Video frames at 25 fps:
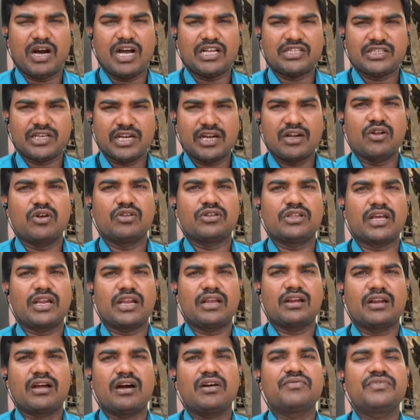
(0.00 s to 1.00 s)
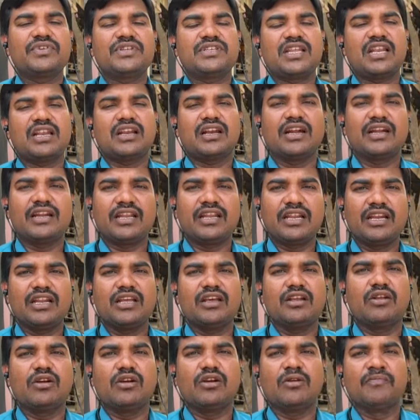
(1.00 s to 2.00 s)
మార్చి రెండవ తారీఖున అఫీషియల్ గా
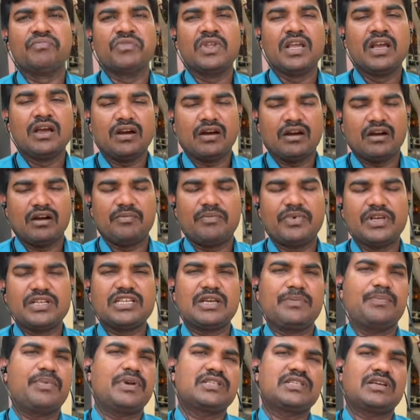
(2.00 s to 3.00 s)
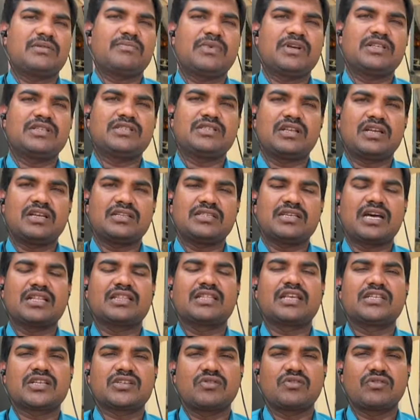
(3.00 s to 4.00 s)
ఢిల్లీలో బీజేపీకి సంబంధించిన
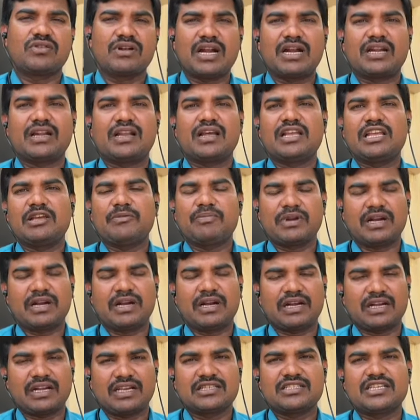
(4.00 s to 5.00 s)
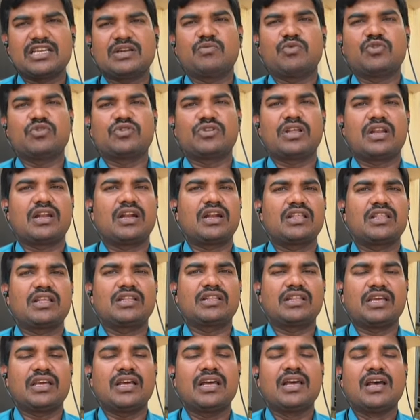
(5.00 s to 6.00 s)
జాతీయ అధ్యక్షులు నడ్డా ఈ ప్రకటన
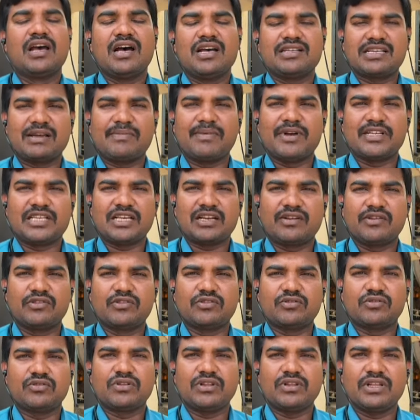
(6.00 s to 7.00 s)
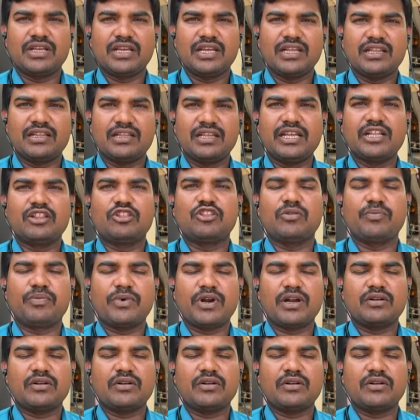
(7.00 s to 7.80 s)
చేయబోతున్నారనేది అయితే సమాచారం అందుతుంది దీంతో